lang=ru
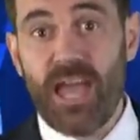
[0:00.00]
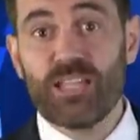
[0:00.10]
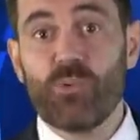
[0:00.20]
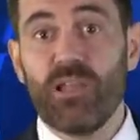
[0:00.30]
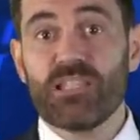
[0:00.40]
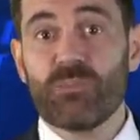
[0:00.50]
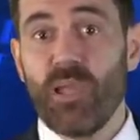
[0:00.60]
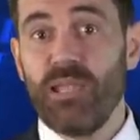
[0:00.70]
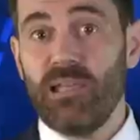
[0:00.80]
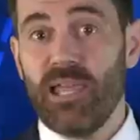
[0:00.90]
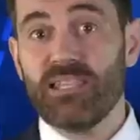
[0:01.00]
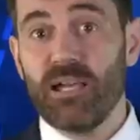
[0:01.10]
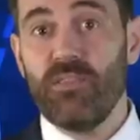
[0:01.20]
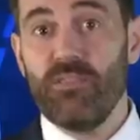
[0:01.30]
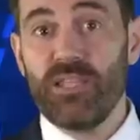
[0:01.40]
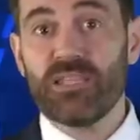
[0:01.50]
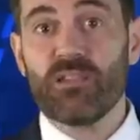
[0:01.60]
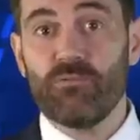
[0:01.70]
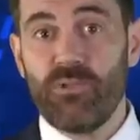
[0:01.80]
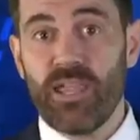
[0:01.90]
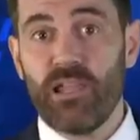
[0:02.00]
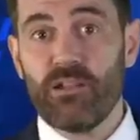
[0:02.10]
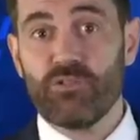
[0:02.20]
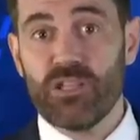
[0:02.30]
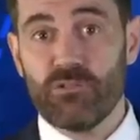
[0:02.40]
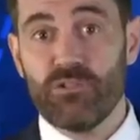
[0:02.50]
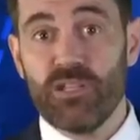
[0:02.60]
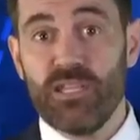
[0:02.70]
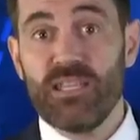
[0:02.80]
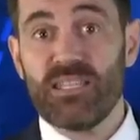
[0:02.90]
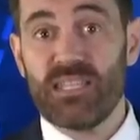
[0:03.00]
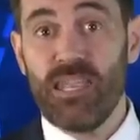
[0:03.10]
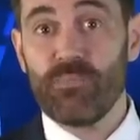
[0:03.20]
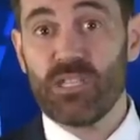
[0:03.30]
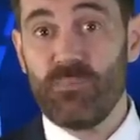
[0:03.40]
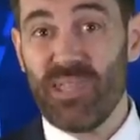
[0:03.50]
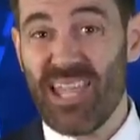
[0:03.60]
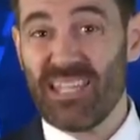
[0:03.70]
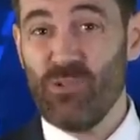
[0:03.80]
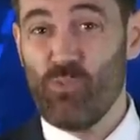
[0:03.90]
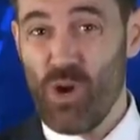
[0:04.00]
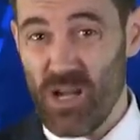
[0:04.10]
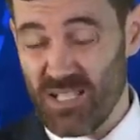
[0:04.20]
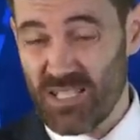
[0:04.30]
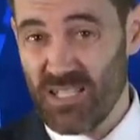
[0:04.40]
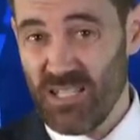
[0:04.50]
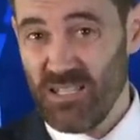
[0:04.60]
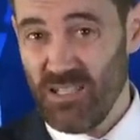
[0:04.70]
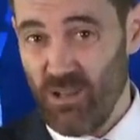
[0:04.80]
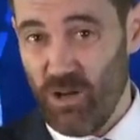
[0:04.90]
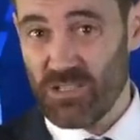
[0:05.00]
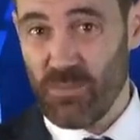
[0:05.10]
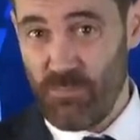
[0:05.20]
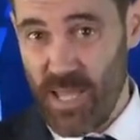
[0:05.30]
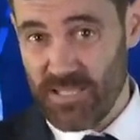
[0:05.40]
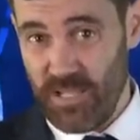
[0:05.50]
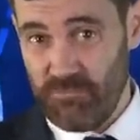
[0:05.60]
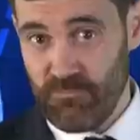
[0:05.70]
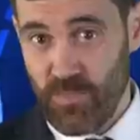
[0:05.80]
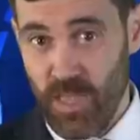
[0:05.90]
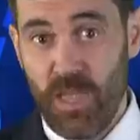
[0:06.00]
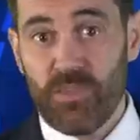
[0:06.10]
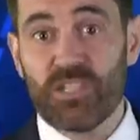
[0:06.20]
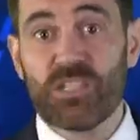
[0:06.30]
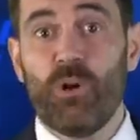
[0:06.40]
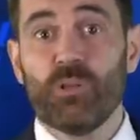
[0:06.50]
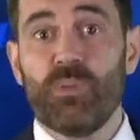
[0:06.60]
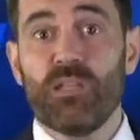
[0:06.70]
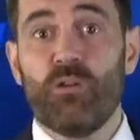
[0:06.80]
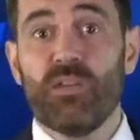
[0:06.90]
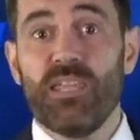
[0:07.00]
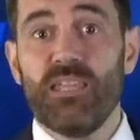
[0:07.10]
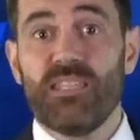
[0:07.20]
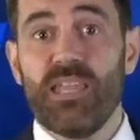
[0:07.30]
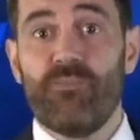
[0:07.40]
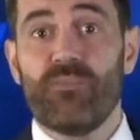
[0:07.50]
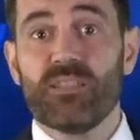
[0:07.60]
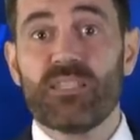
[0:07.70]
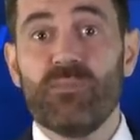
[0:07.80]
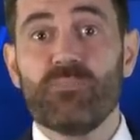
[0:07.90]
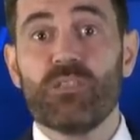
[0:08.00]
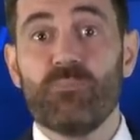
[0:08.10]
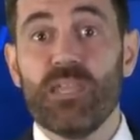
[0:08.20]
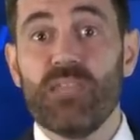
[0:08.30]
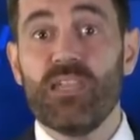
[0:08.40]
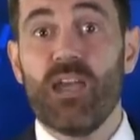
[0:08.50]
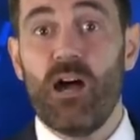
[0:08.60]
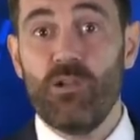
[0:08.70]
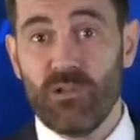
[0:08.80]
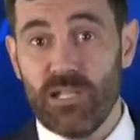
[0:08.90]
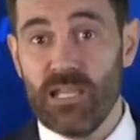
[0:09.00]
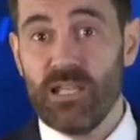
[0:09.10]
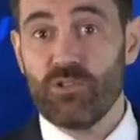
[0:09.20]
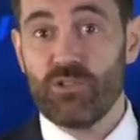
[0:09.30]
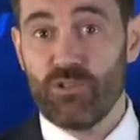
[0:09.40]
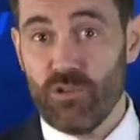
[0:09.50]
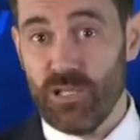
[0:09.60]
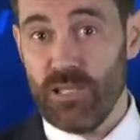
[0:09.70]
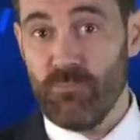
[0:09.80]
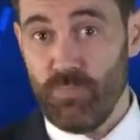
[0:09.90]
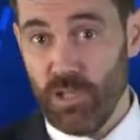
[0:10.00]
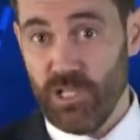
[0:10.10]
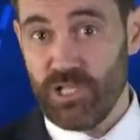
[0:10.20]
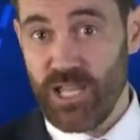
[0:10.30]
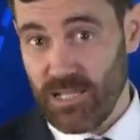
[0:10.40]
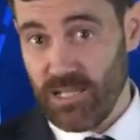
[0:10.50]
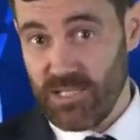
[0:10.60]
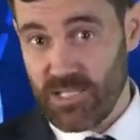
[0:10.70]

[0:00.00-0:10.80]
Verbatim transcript: И как мы объясним позднее, это регуляторное давление, похоже, только ухудшается, а не наоборот. И похоже, что единственным бычьим катализатором является спот биткоин ETF.